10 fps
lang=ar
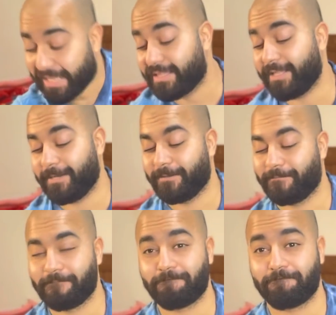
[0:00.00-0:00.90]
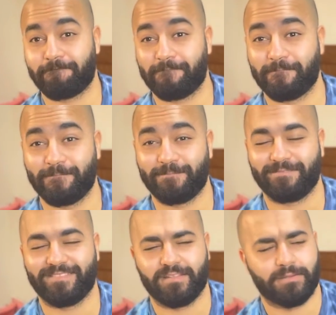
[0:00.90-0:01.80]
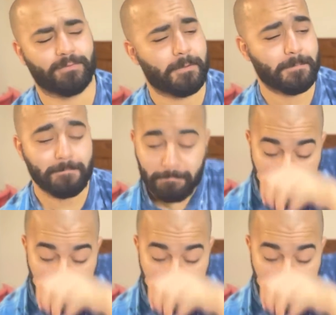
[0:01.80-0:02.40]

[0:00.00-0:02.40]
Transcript: جدا عايز اقول لك ان انا سافرت زي ما قلت لك